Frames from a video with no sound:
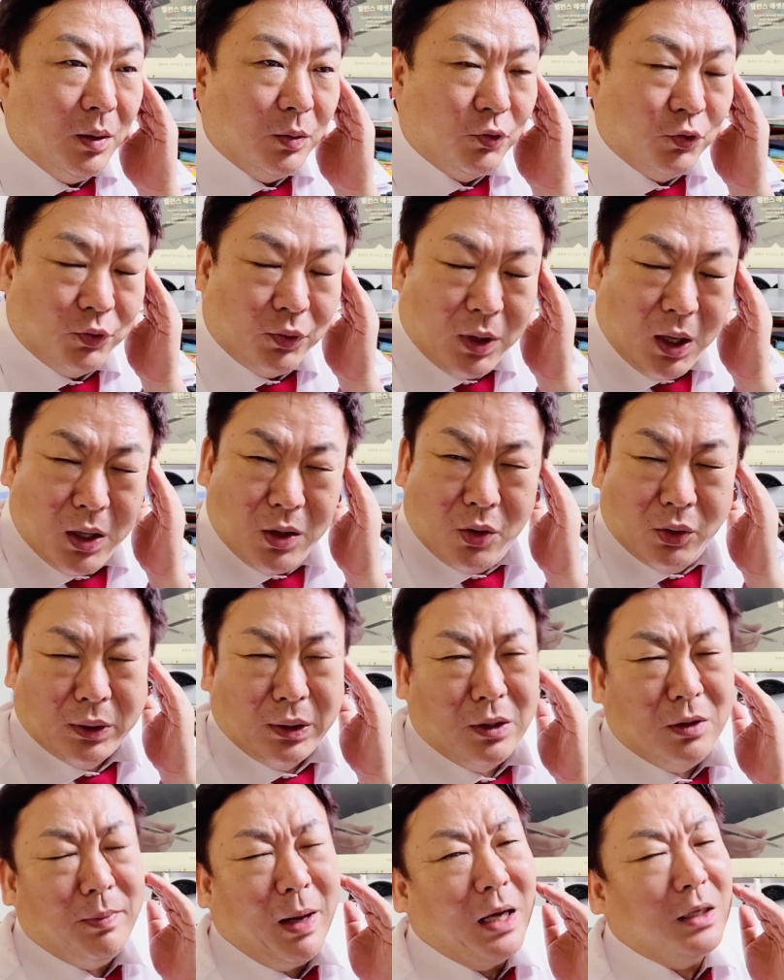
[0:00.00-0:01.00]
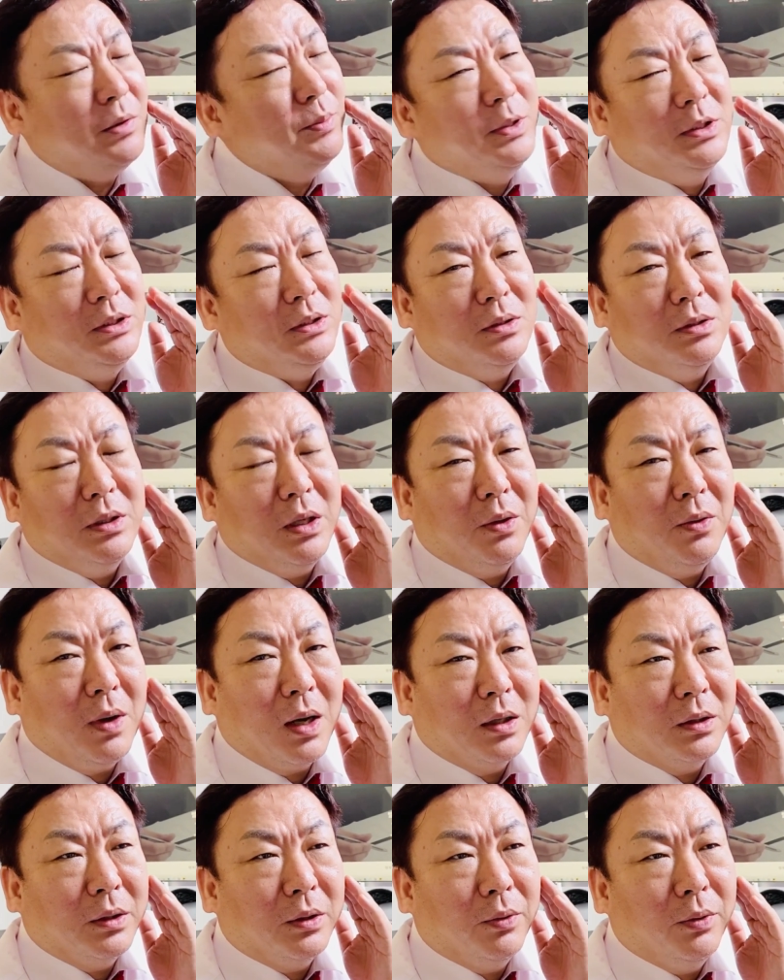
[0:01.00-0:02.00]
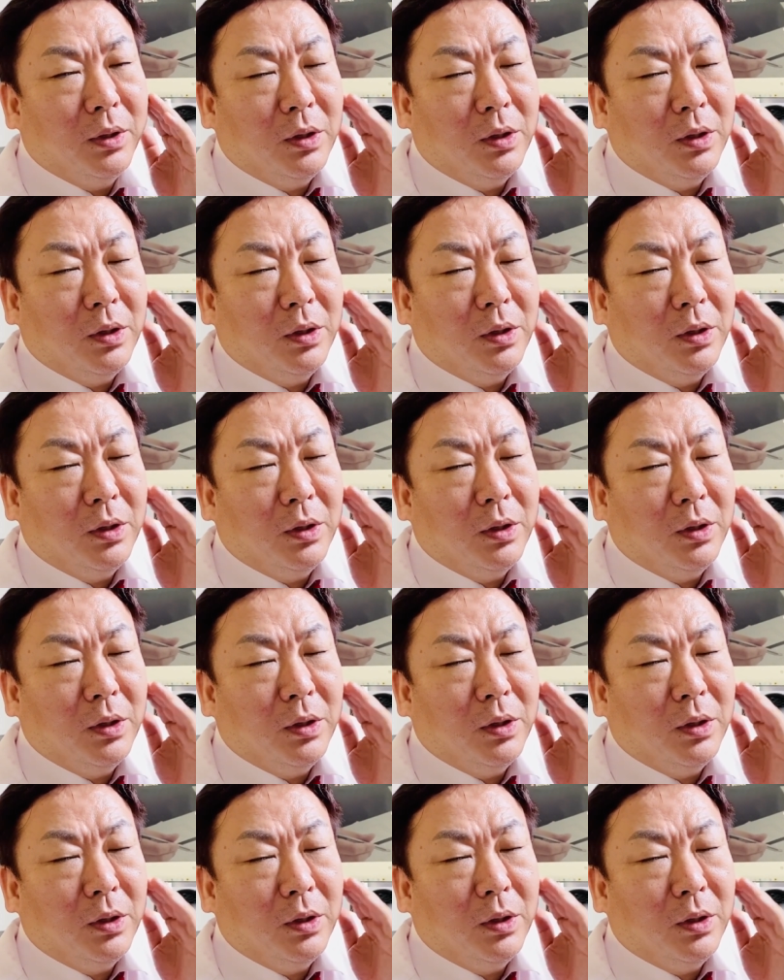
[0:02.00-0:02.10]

주가에 영향을 많이 미치는 재료는 아니에요.